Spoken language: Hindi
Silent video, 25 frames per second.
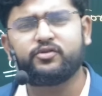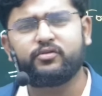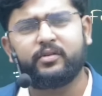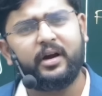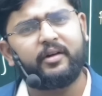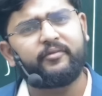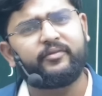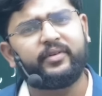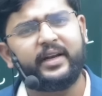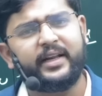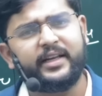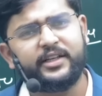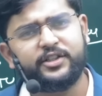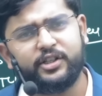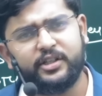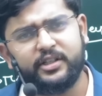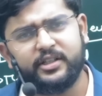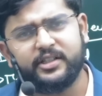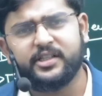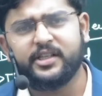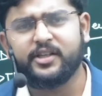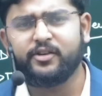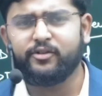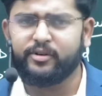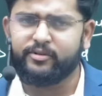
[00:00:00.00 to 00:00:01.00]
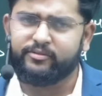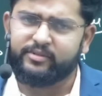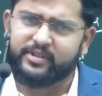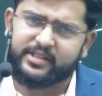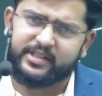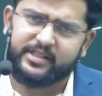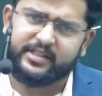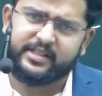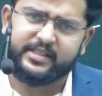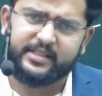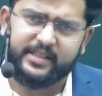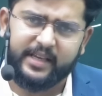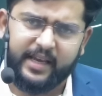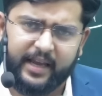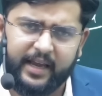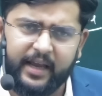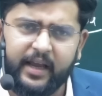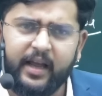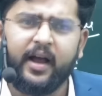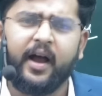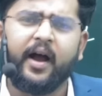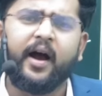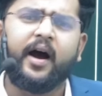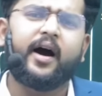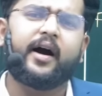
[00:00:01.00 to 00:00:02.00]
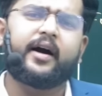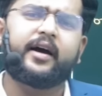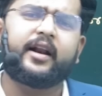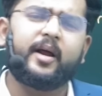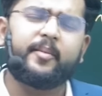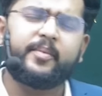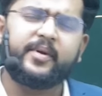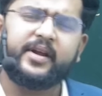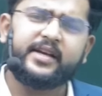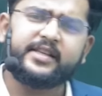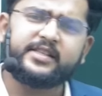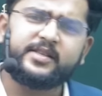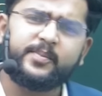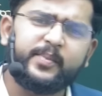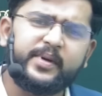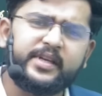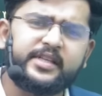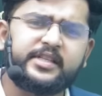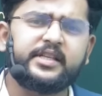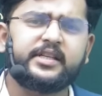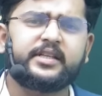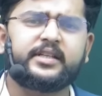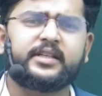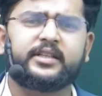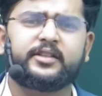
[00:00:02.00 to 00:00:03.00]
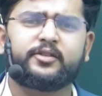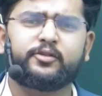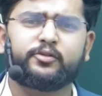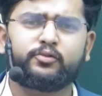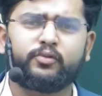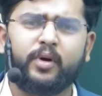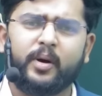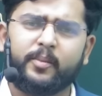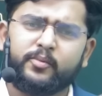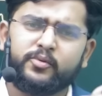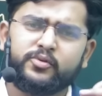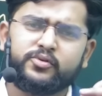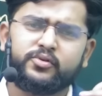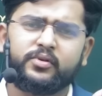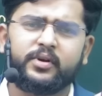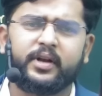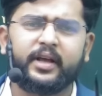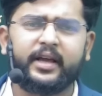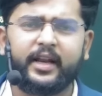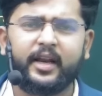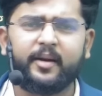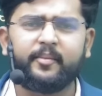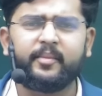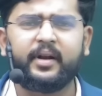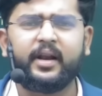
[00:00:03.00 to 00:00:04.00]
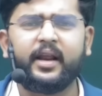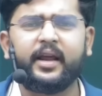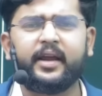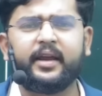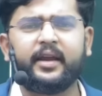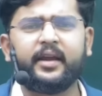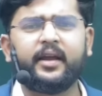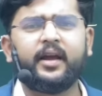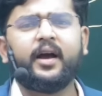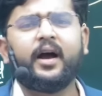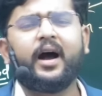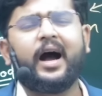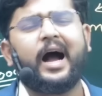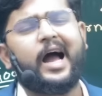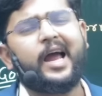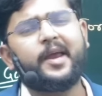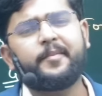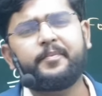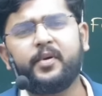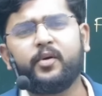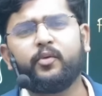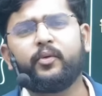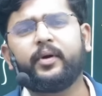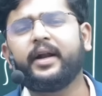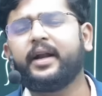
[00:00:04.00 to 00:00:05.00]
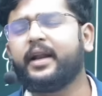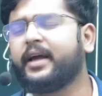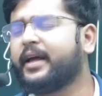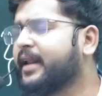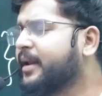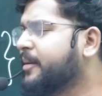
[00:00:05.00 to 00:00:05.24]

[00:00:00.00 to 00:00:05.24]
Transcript: का एफिलिएशन इस यूनिवर्सिटी से है अगर आप यहाँ से बी करते हो तो आपको जो डिग्री मिलेगी आई की डिग्री